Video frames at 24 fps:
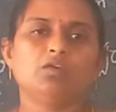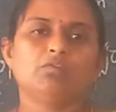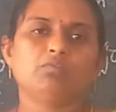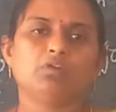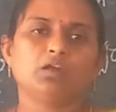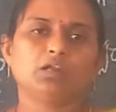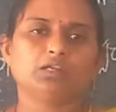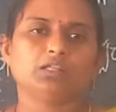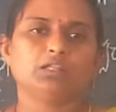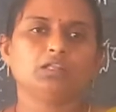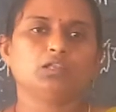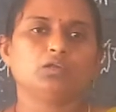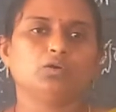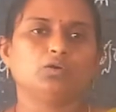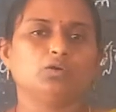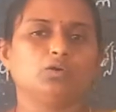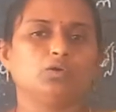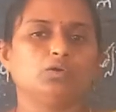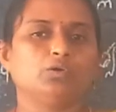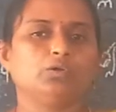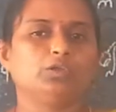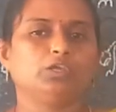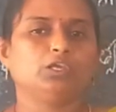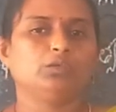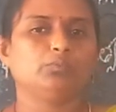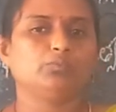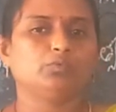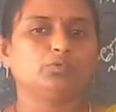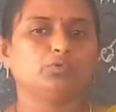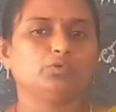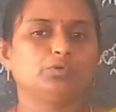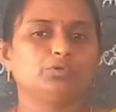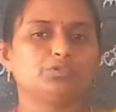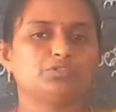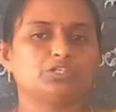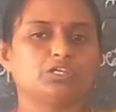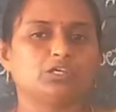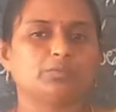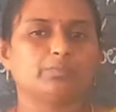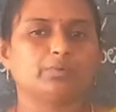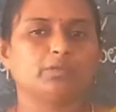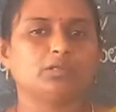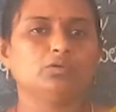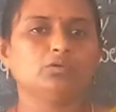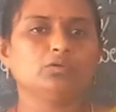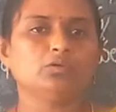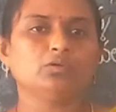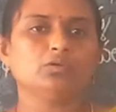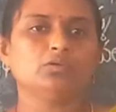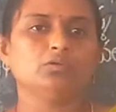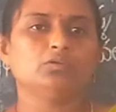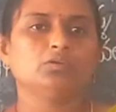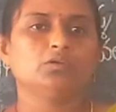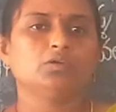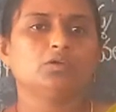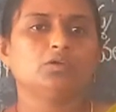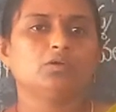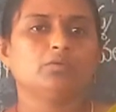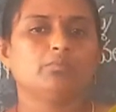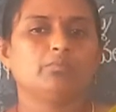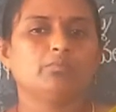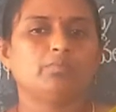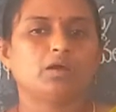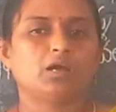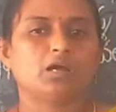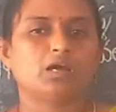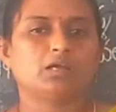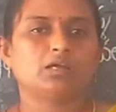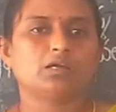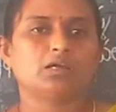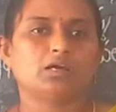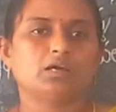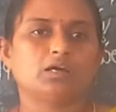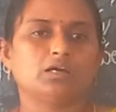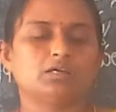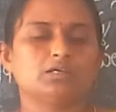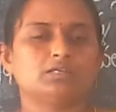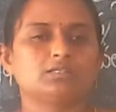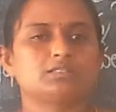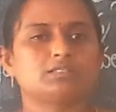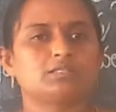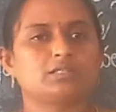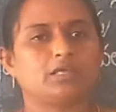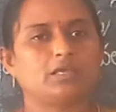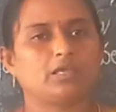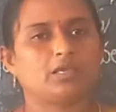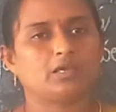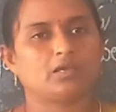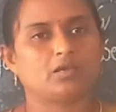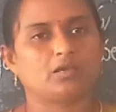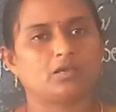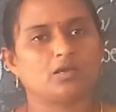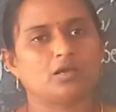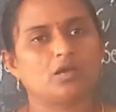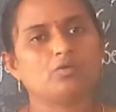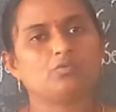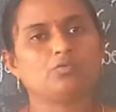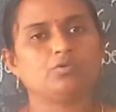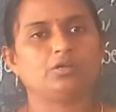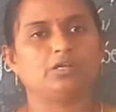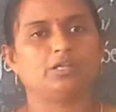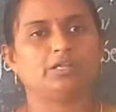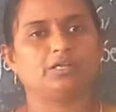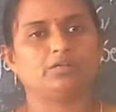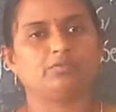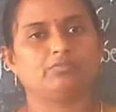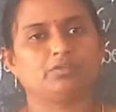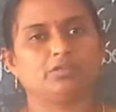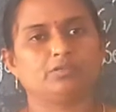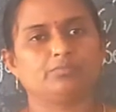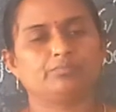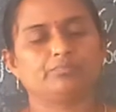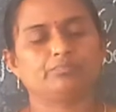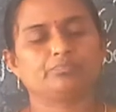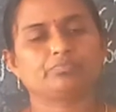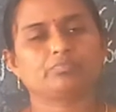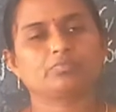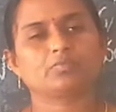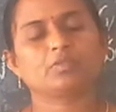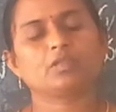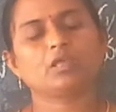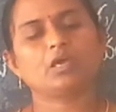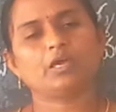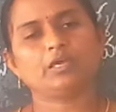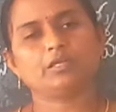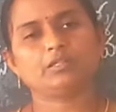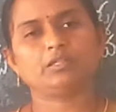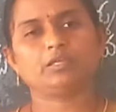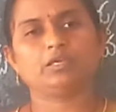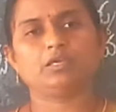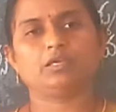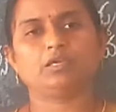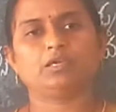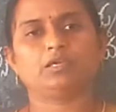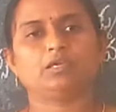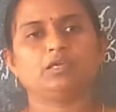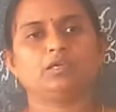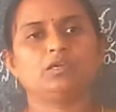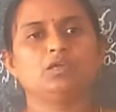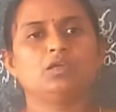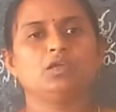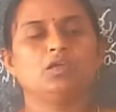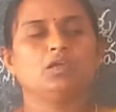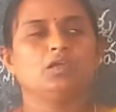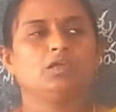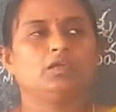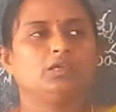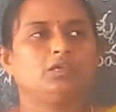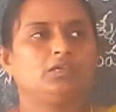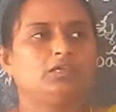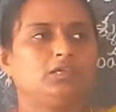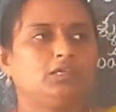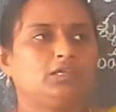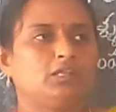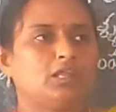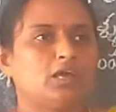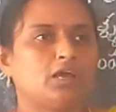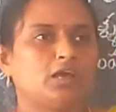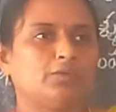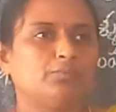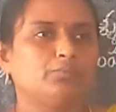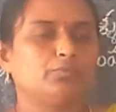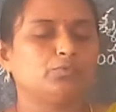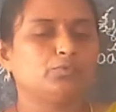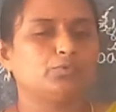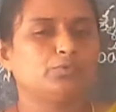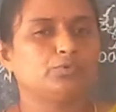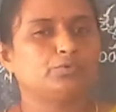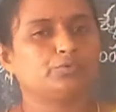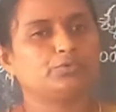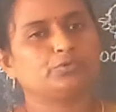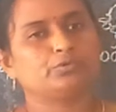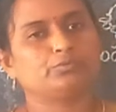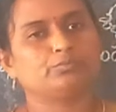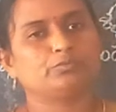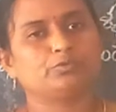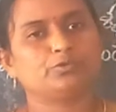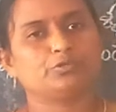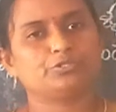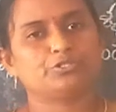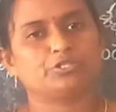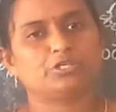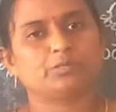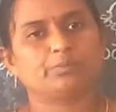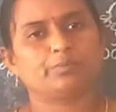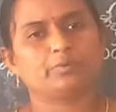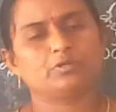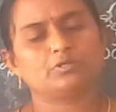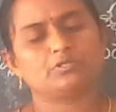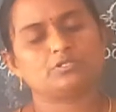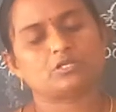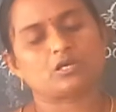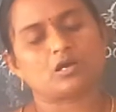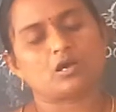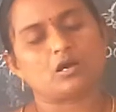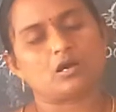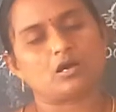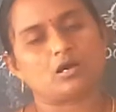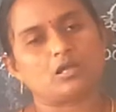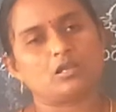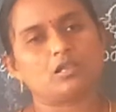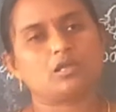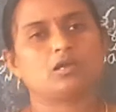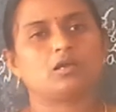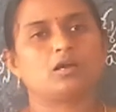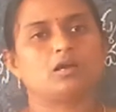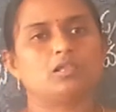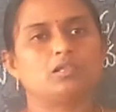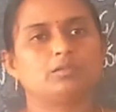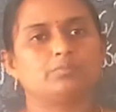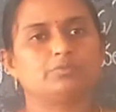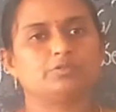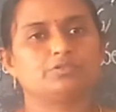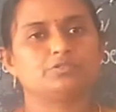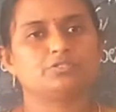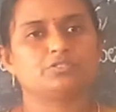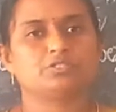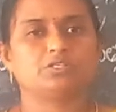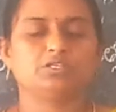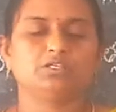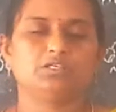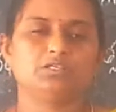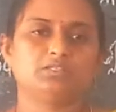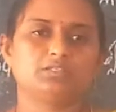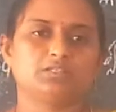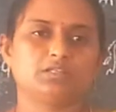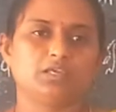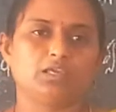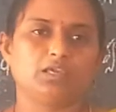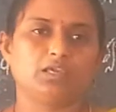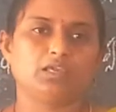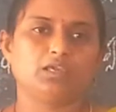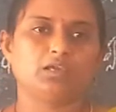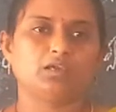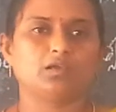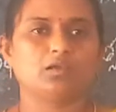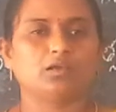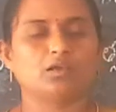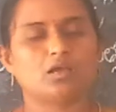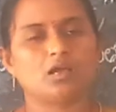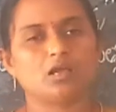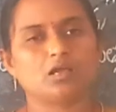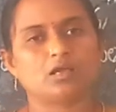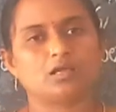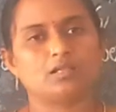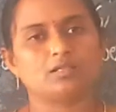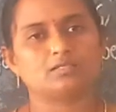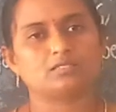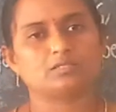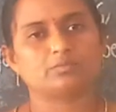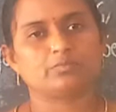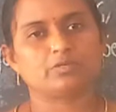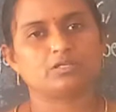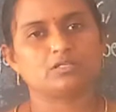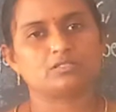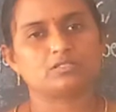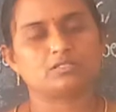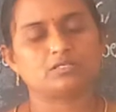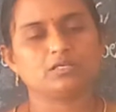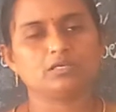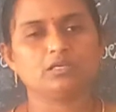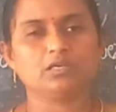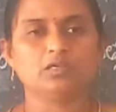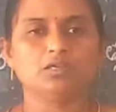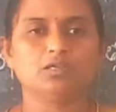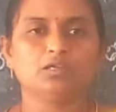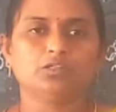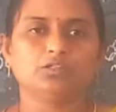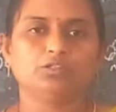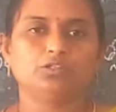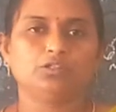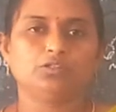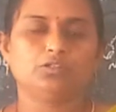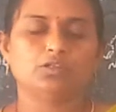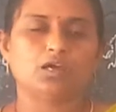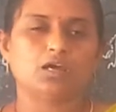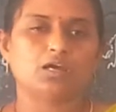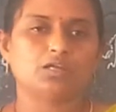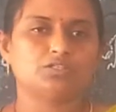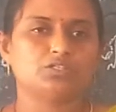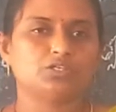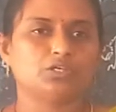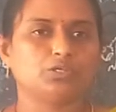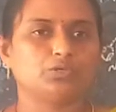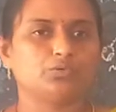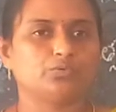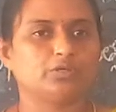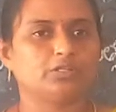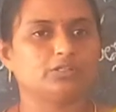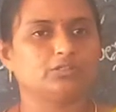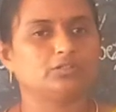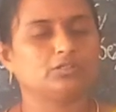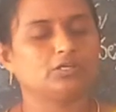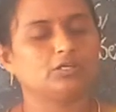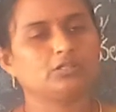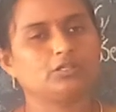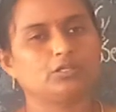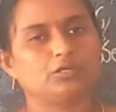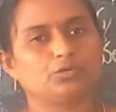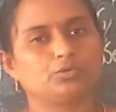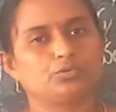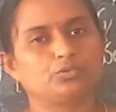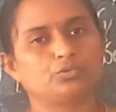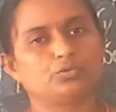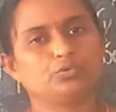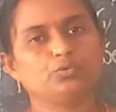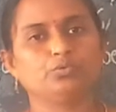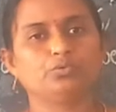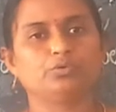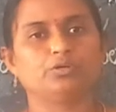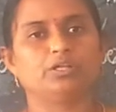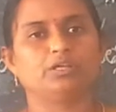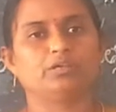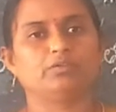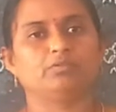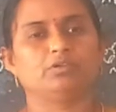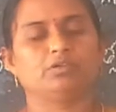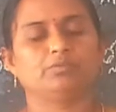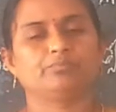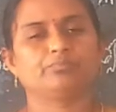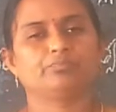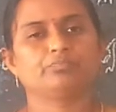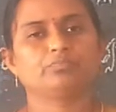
వాటిలో ఈ మూడు చేపలు బాగా స్నేహంగా ఉండేవి అయితే ఇలా మూడు మూడు చేపలు చాలా కాలం నుంచి స్నేహంగా కలిసిమెలిసి ఆ చెరువు అంతా తిరుగుతూ ఉండేవి